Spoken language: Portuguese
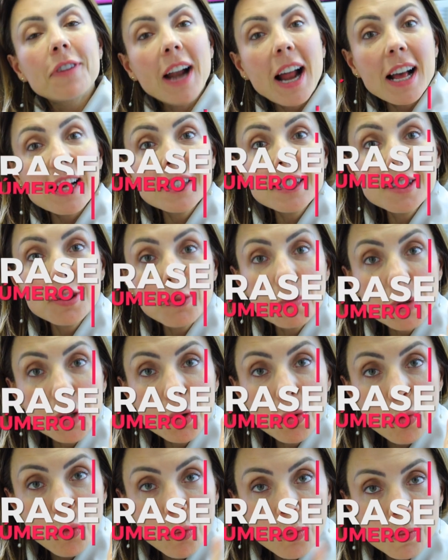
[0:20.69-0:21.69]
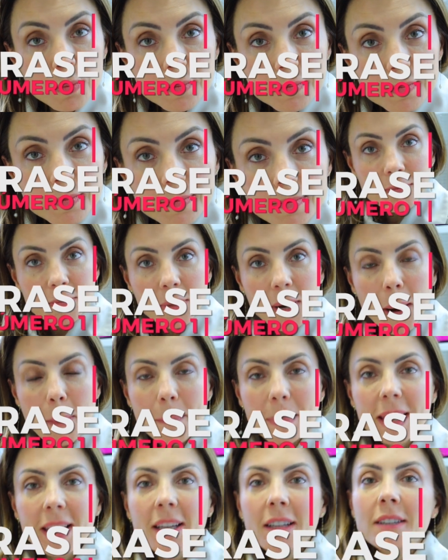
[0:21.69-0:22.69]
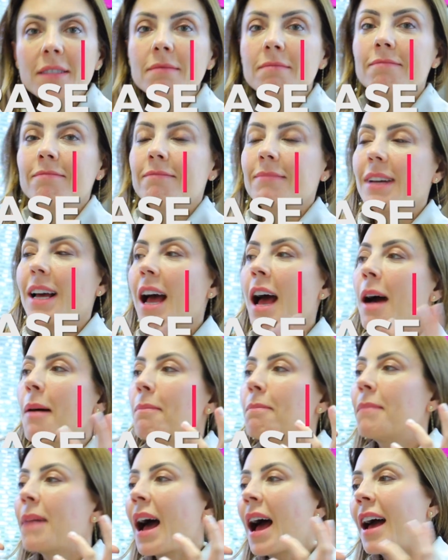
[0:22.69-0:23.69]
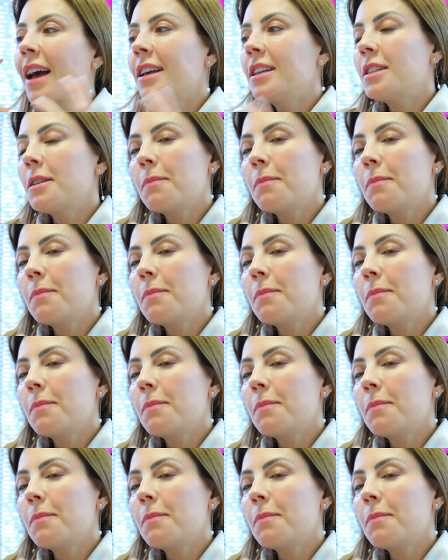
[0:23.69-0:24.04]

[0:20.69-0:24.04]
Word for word: Frase número um, para mim, a mais